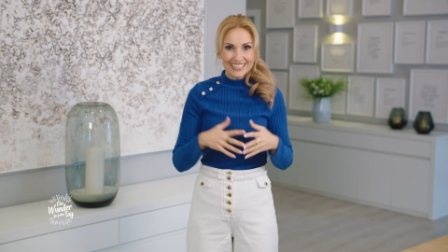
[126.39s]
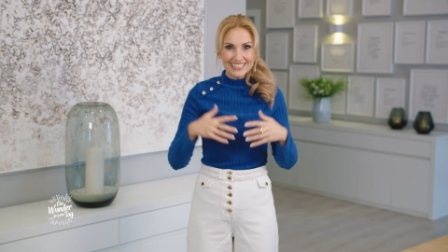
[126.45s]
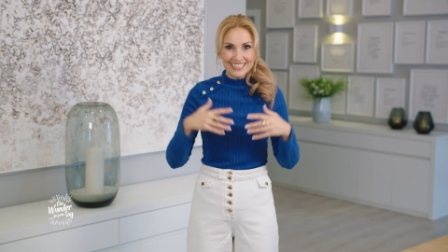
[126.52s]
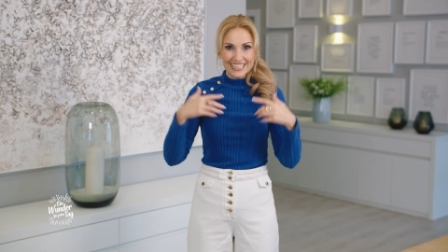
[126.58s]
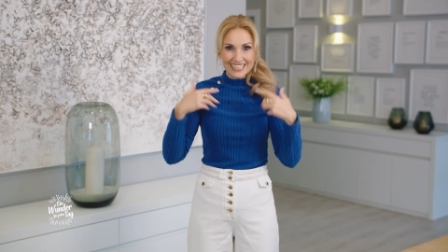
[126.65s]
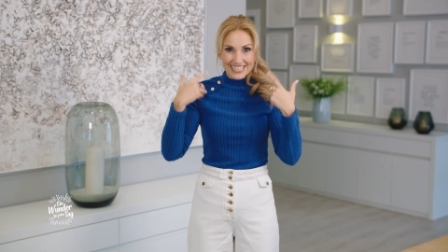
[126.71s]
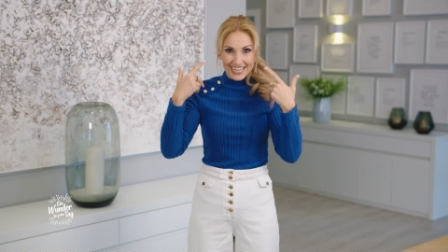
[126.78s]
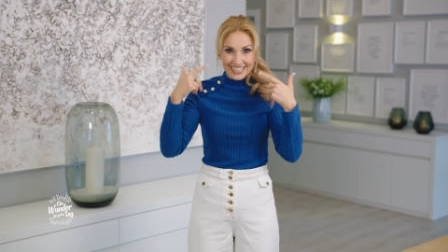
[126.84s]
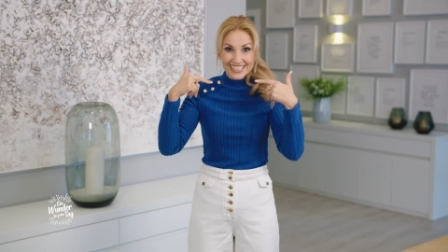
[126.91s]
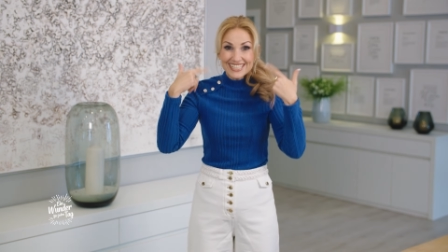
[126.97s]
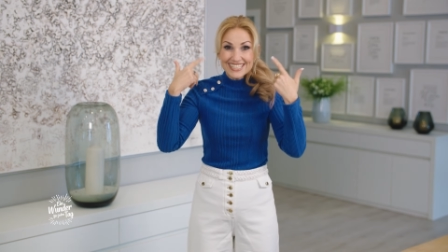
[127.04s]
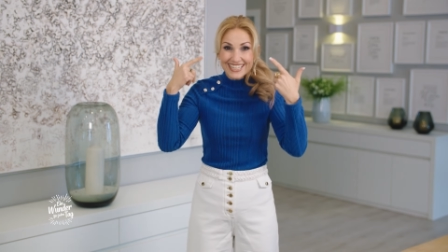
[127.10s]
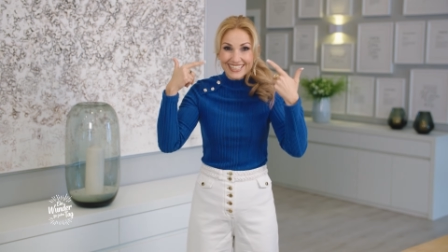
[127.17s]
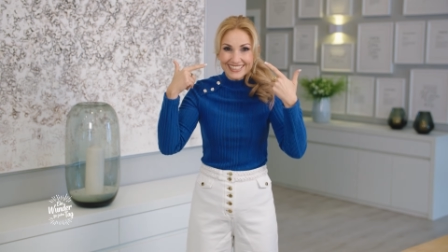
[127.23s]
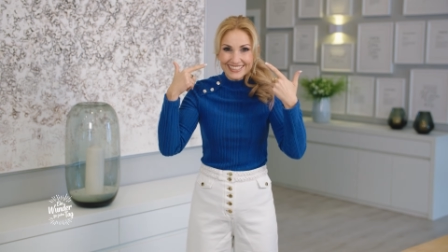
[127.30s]
denn
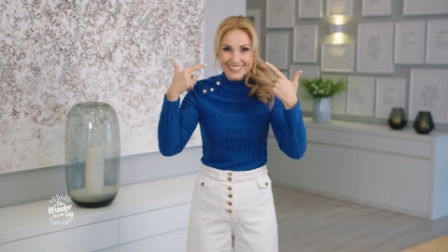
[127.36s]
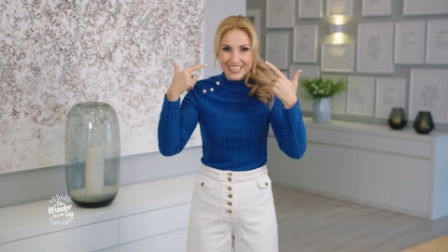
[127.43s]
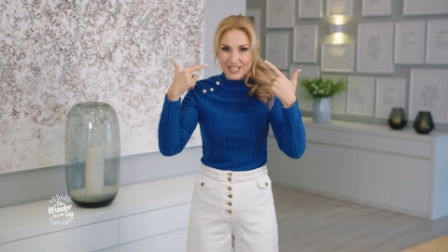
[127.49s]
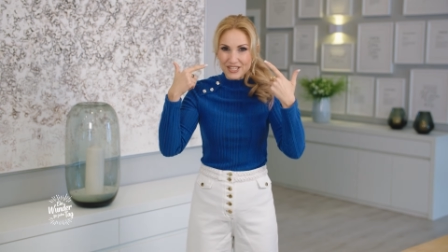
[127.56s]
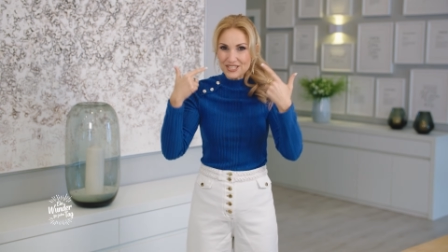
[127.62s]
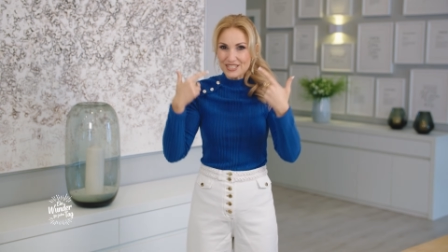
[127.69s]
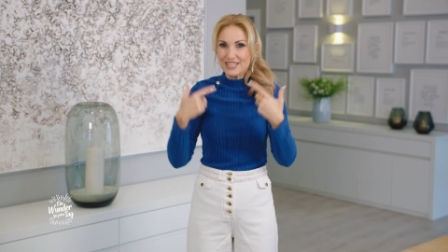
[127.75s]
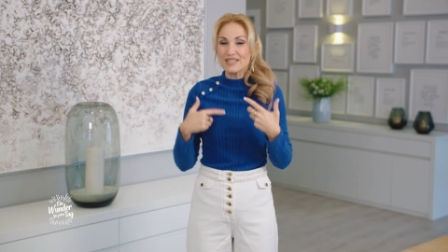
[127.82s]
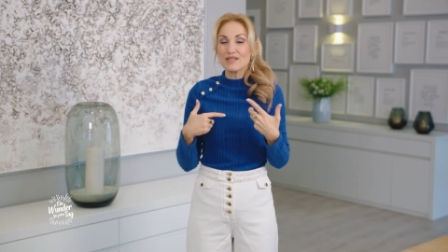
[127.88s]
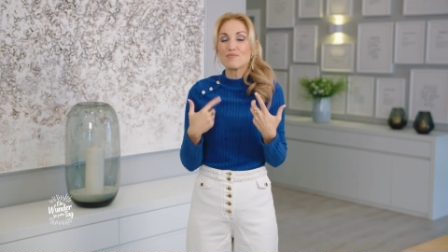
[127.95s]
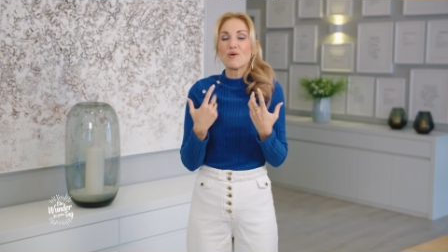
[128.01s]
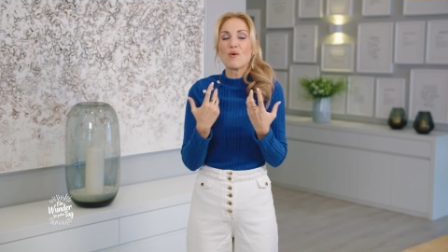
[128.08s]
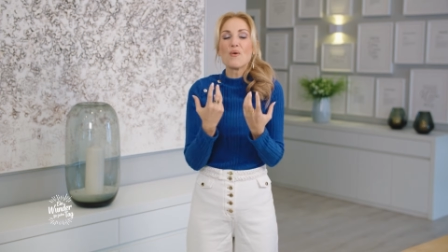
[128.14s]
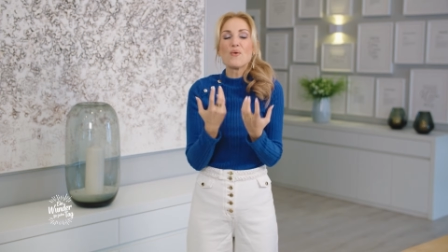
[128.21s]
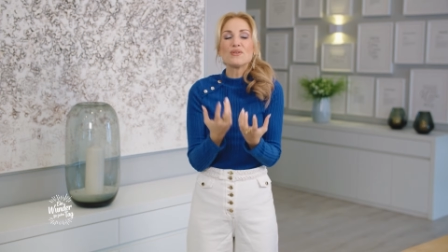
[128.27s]
dahinter entsteht
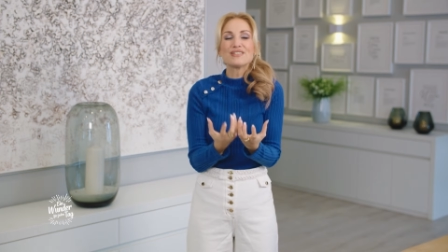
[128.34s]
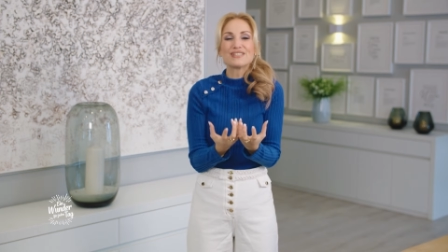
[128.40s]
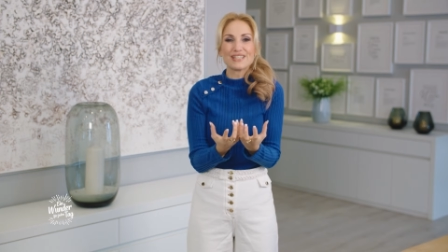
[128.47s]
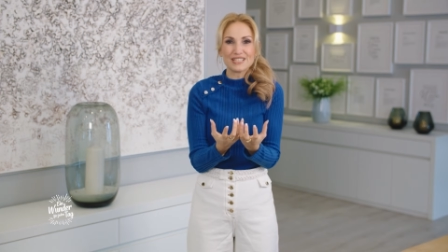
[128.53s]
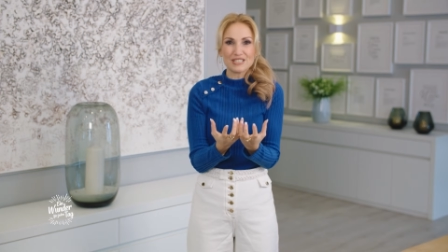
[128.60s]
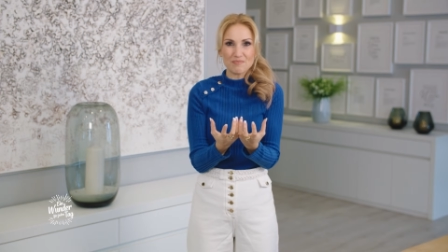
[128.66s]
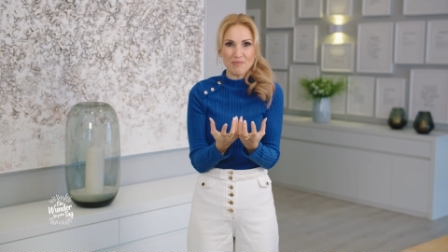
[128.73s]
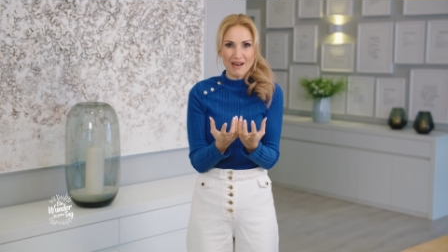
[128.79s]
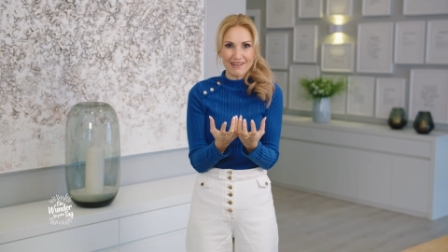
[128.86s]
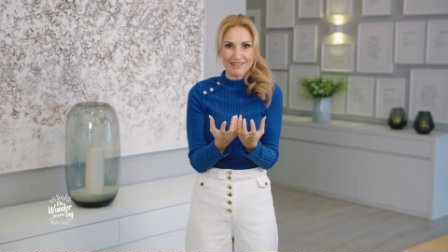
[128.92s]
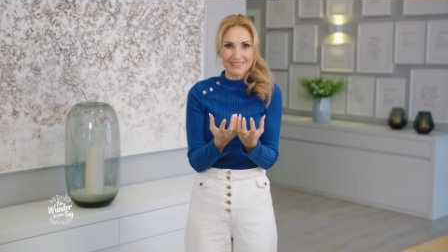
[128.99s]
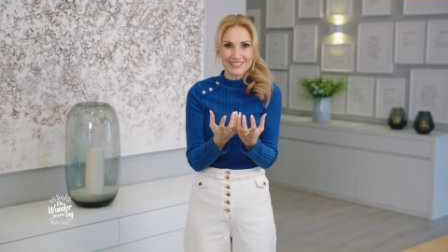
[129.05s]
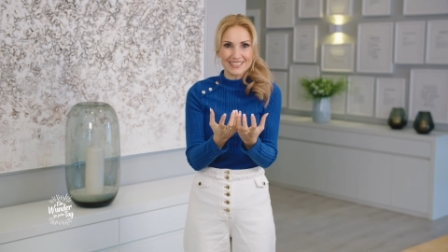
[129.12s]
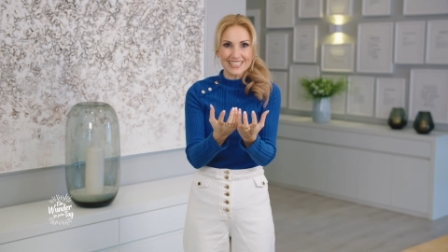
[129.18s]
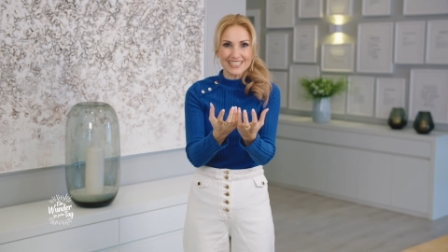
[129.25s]
im
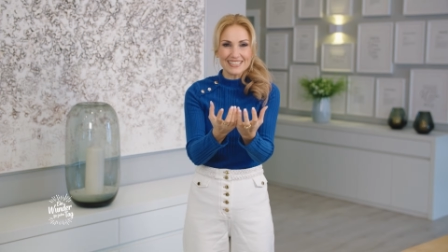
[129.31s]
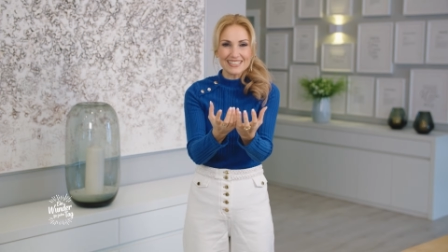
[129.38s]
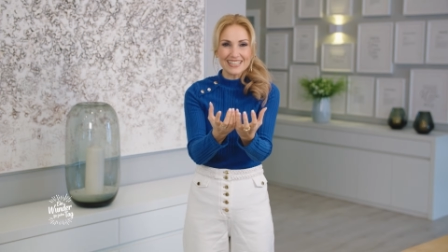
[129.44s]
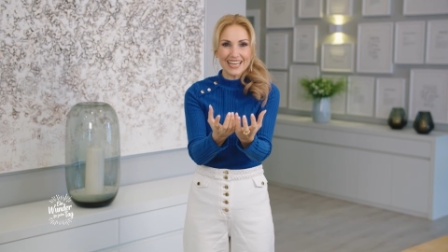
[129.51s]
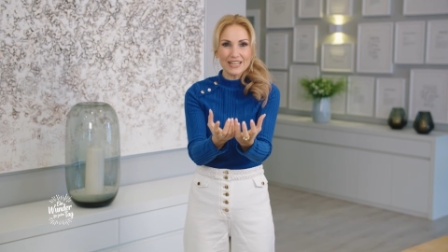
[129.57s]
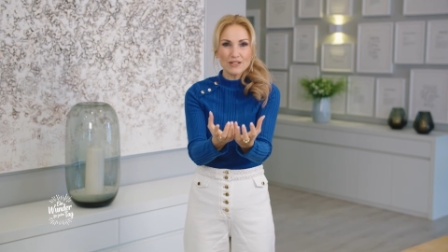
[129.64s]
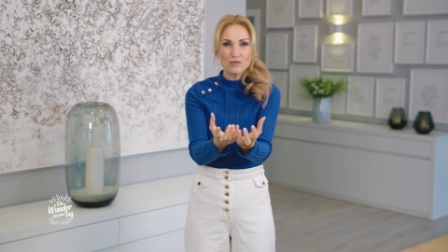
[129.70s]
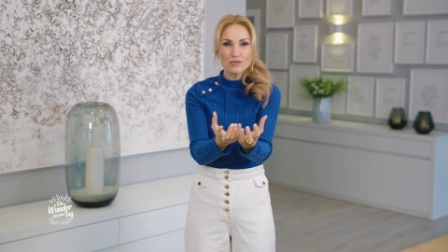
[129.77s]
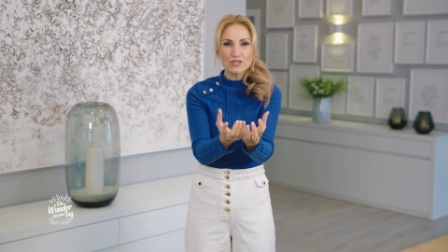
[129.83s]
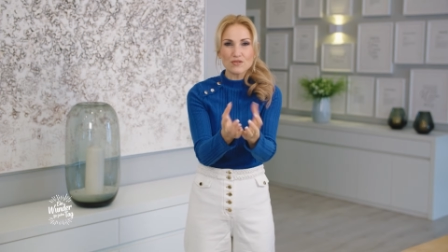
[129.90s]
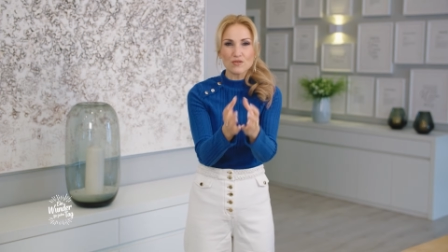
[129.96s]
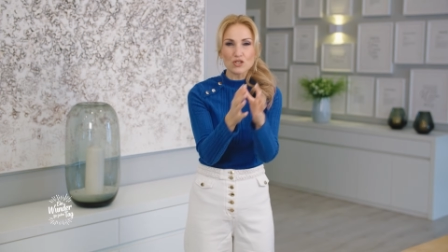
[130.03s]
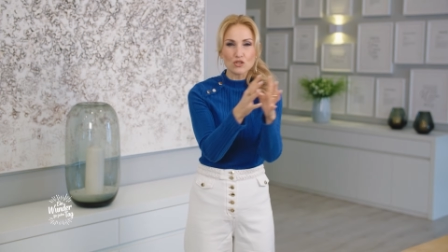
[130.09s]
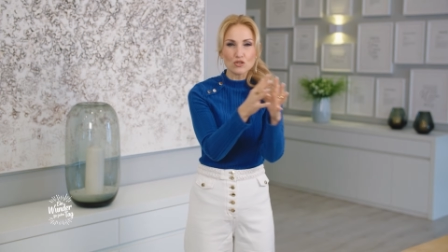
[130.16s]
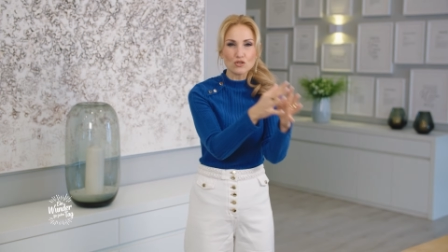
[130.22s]
Unsichtbaren die Trennung
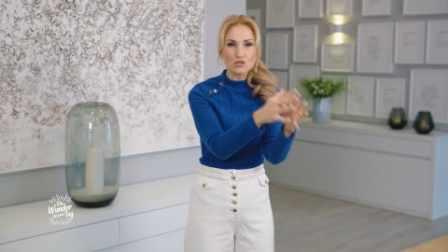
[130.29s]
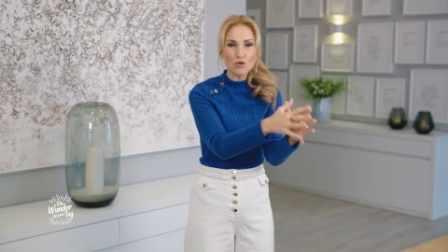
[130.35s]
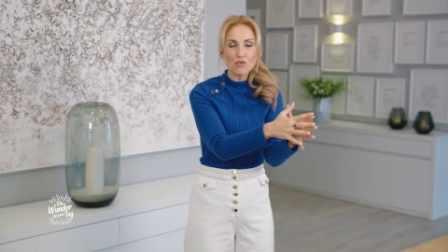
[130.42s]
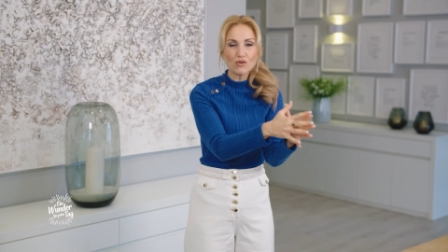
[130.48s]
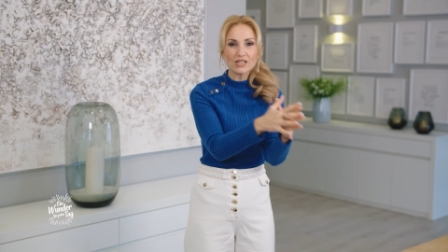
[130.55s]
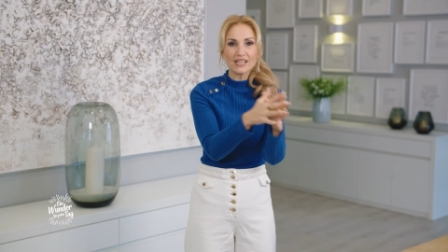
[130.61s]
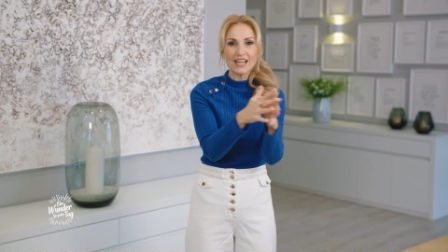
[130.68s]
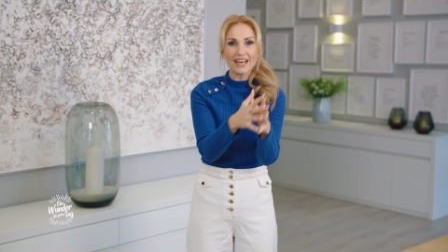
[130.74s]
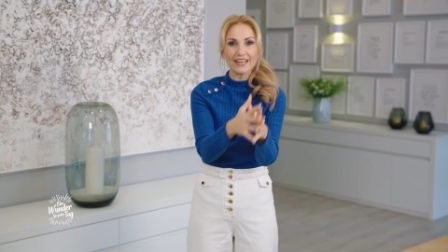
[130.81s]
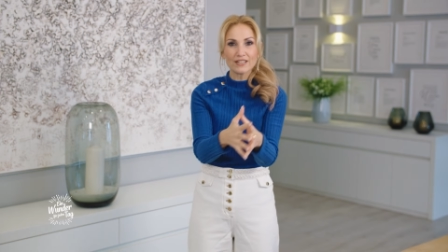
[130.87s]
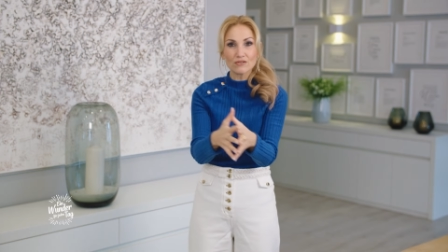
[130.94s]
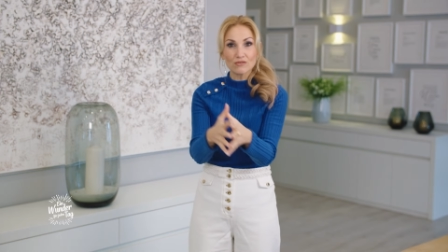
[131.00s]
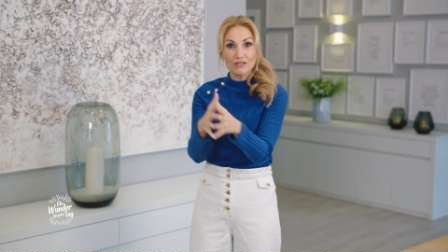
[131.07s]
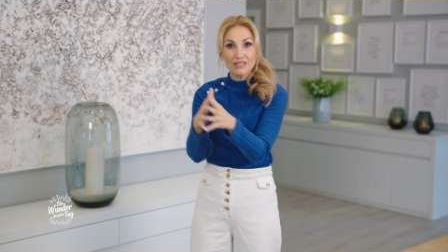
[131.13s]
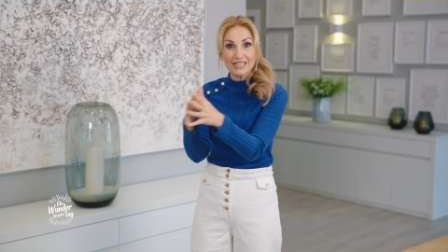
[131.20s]
zwischen
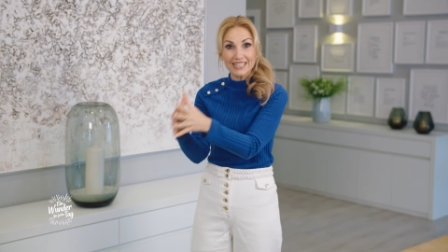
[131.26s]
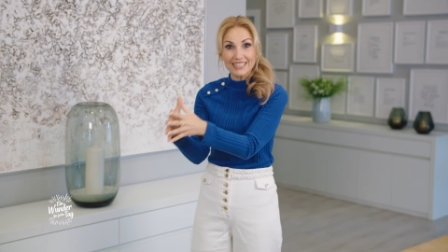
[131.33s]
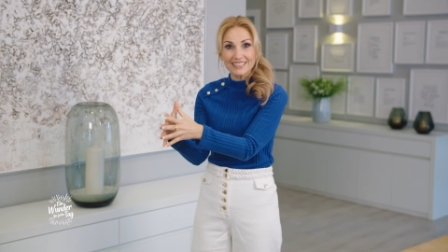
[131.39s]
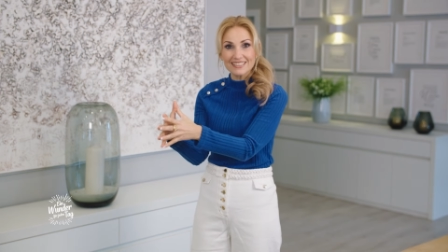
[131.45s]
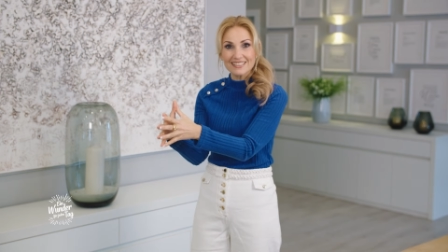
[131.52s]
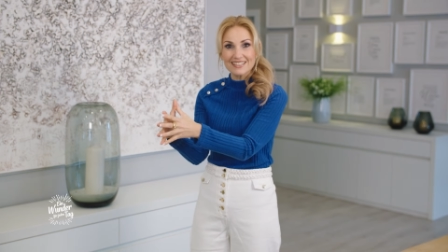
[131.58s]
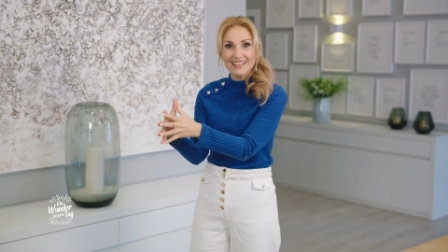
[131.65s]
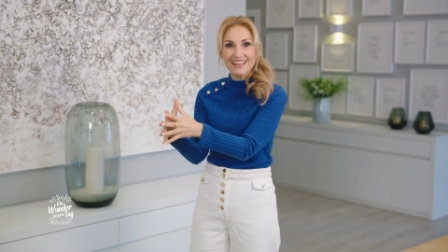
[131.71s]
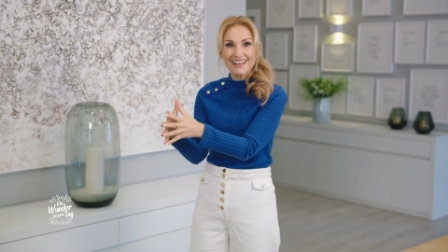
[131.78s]
Dunkelheit und Licht.